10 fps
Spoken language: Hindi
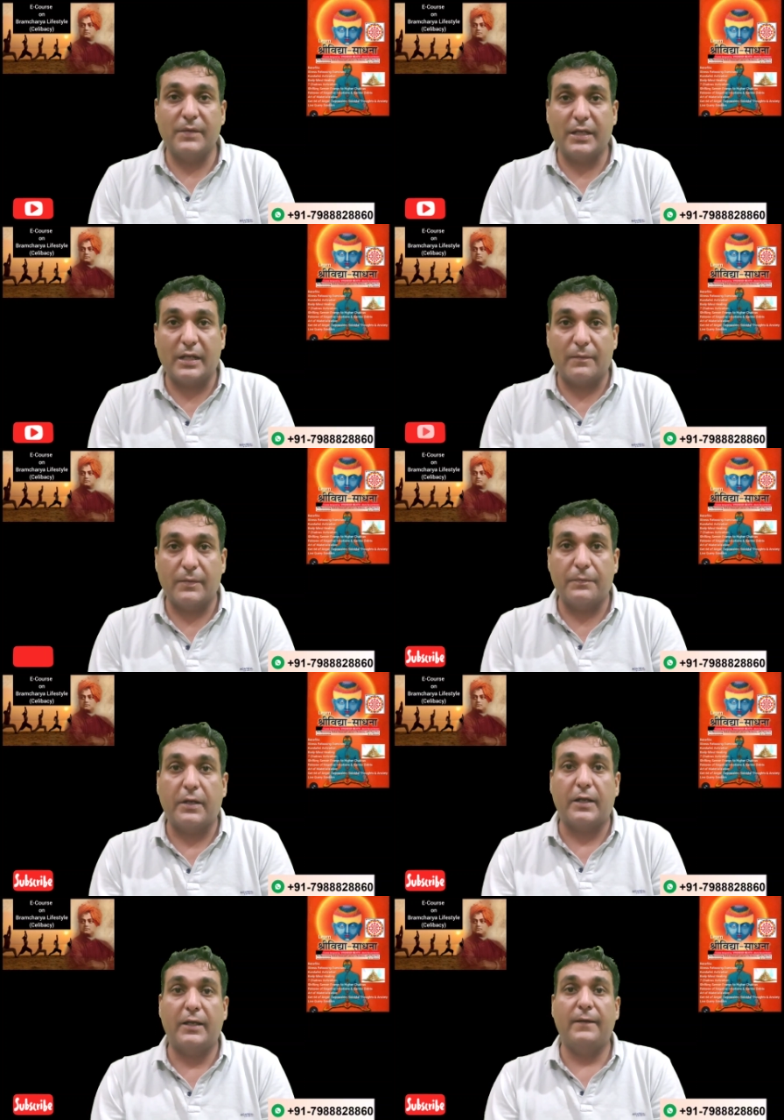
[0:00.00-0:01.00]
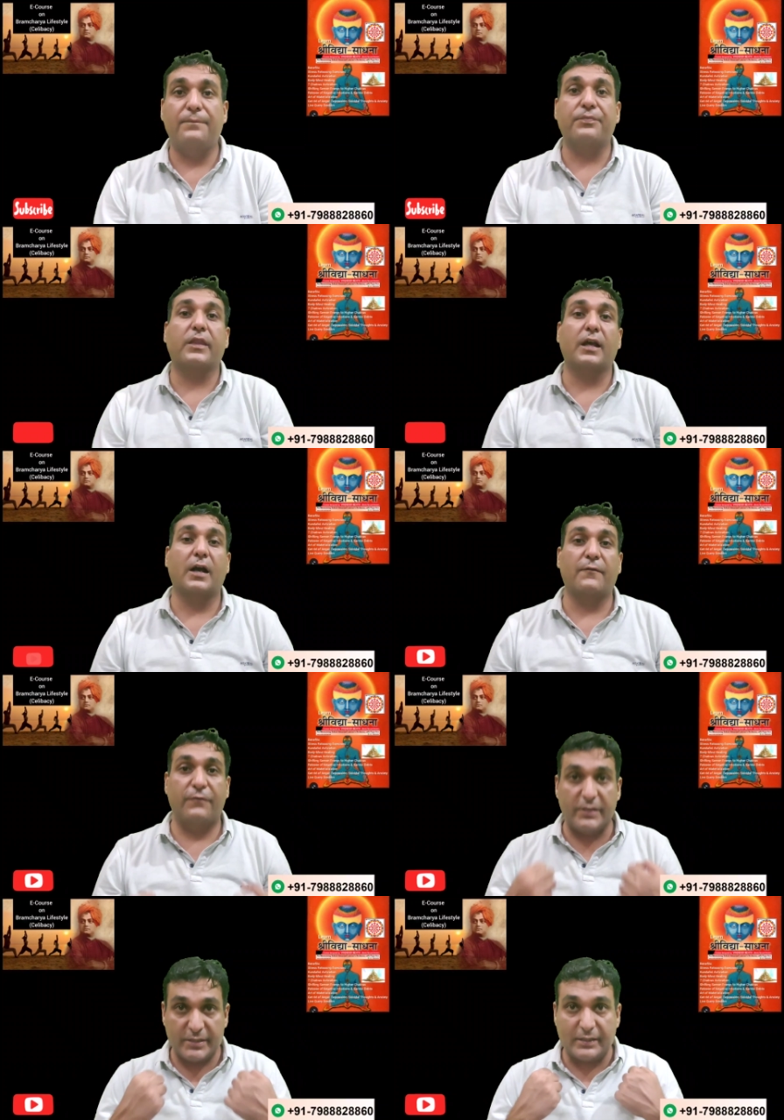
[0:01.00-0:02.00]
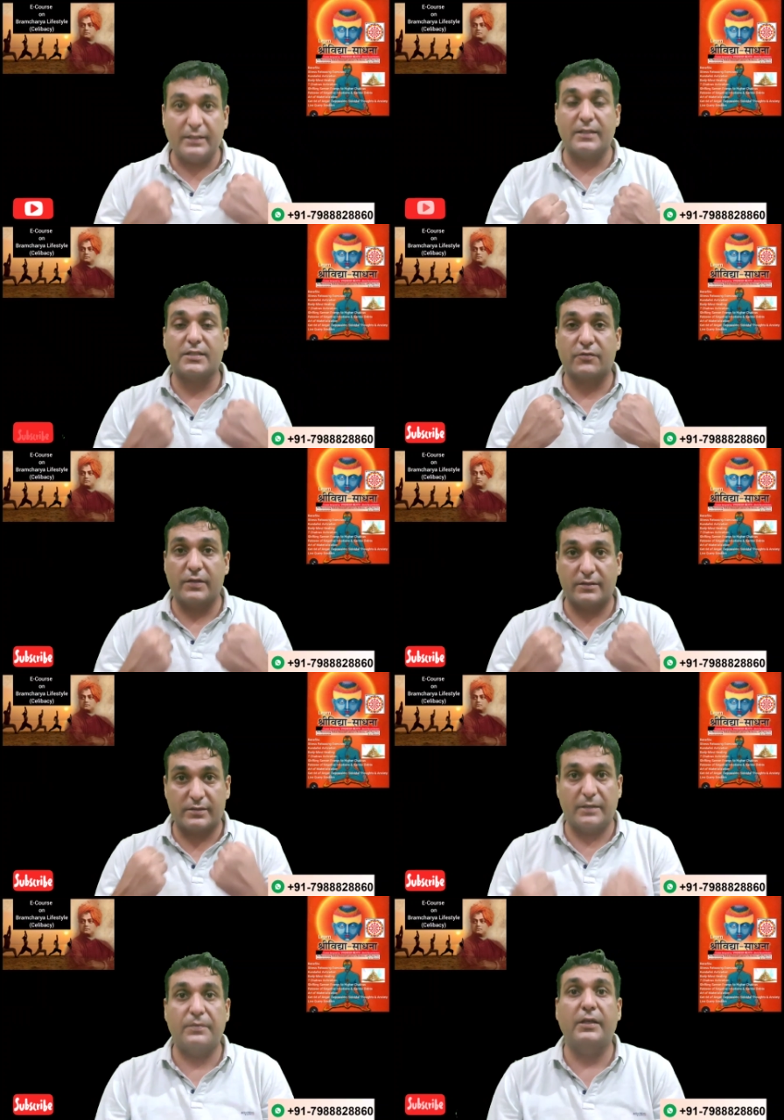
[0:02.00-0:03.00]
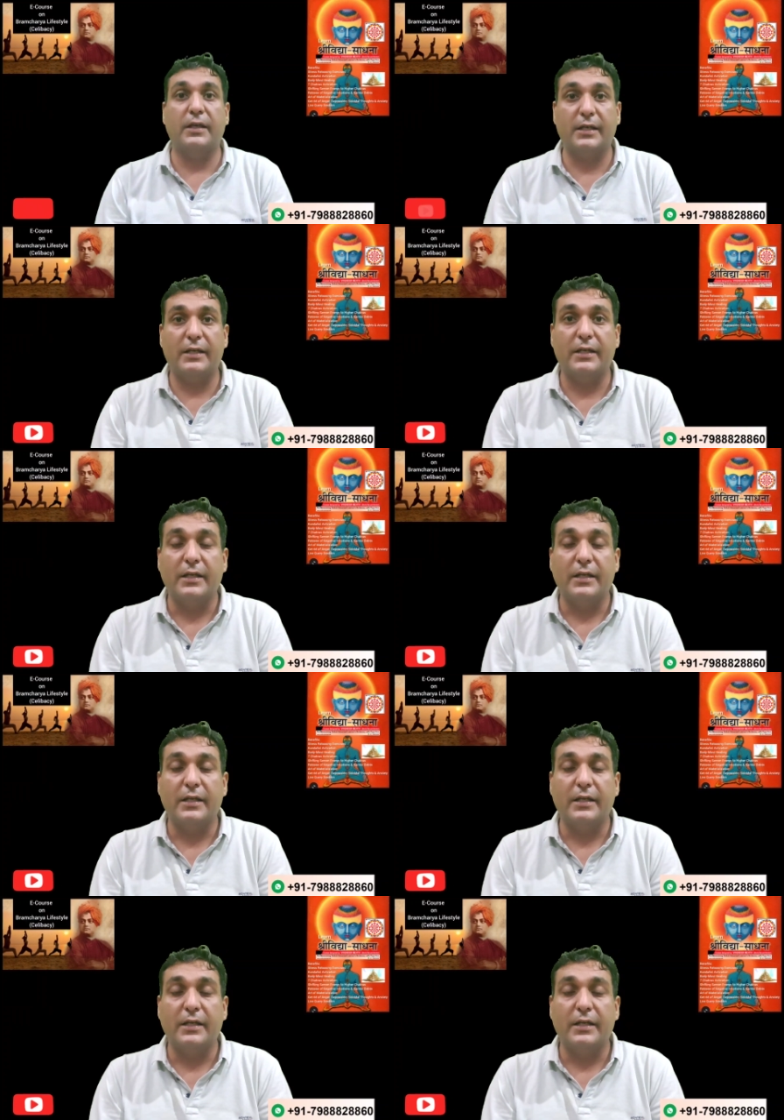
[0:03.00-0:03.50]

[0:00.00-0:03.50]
से मेरा अभिप्राय फिजिकल स्ट्रेंथ से भी है